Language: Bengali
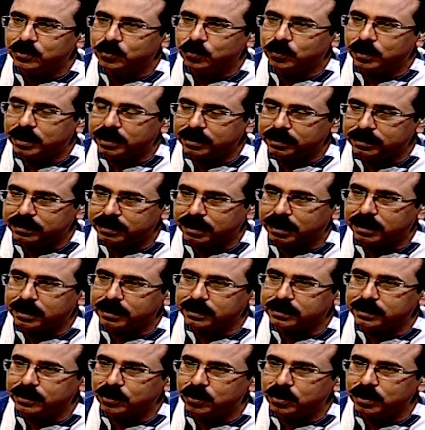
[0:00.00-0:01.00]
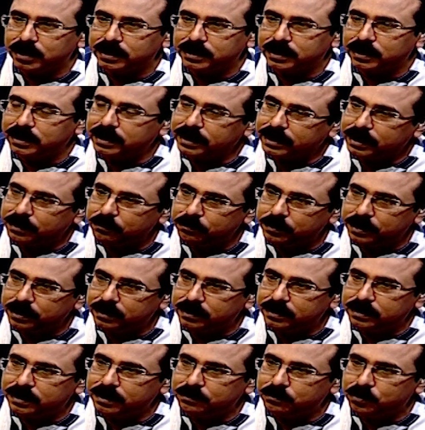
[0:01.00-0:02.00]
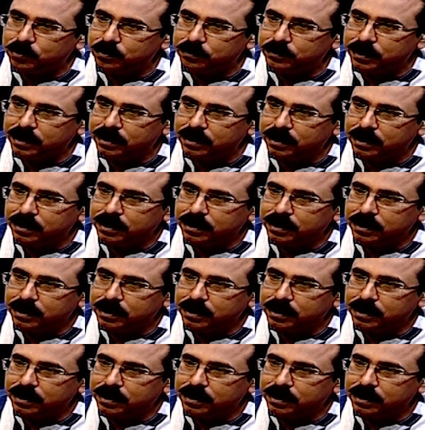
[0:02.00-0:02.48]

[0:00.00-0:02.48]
ওখানে দাঁড়াতে হয় তাহলে কি ভিত্তিভূমি